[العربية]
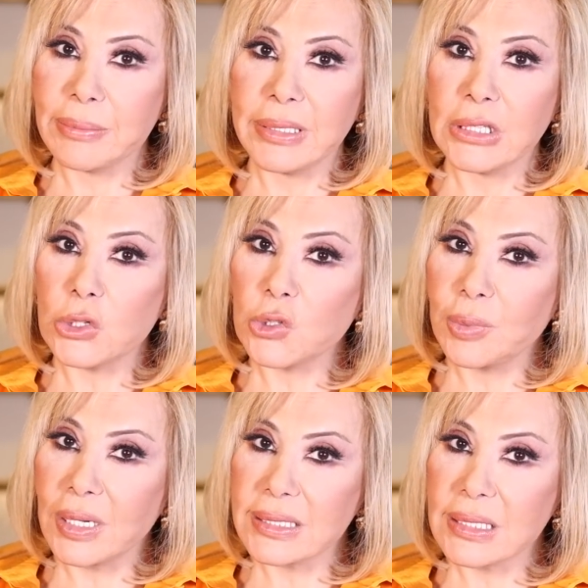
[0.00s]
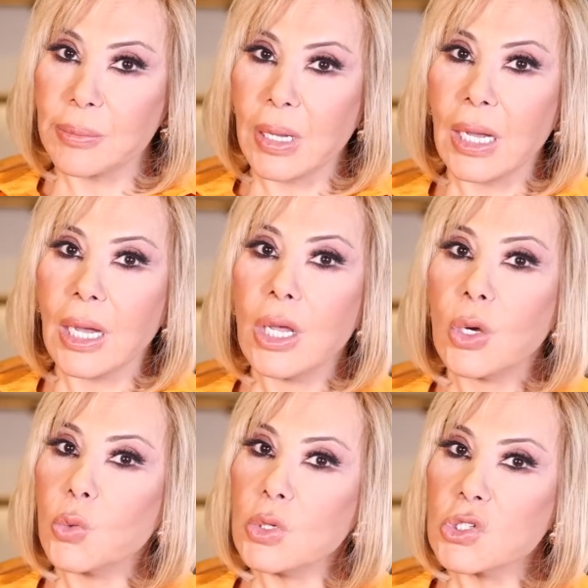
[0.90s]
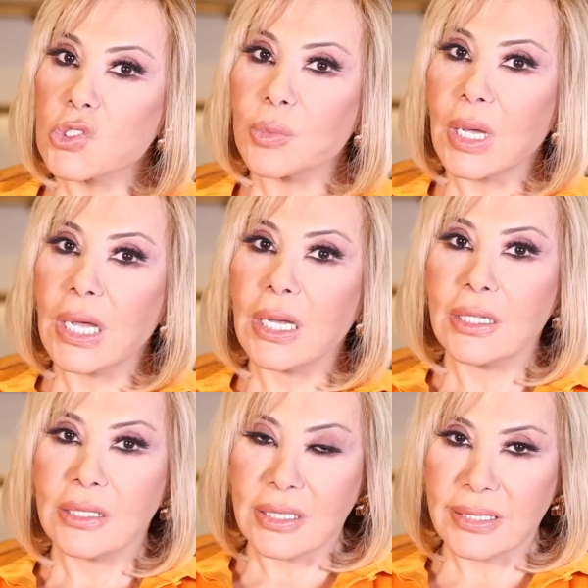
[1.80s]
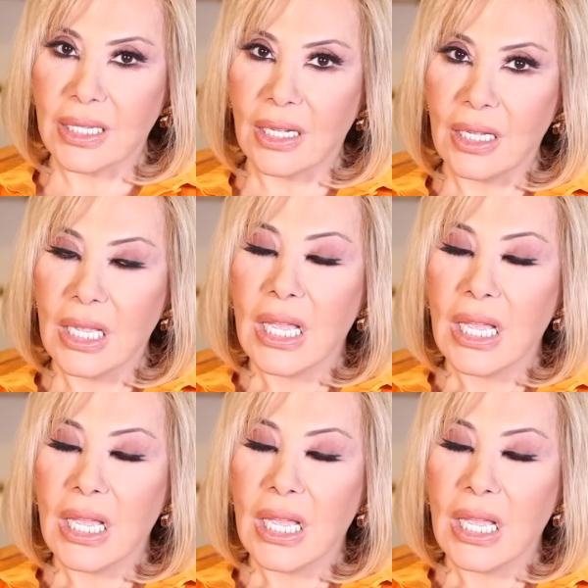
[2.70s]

بين الأربعة سبعة والجمعة تسعة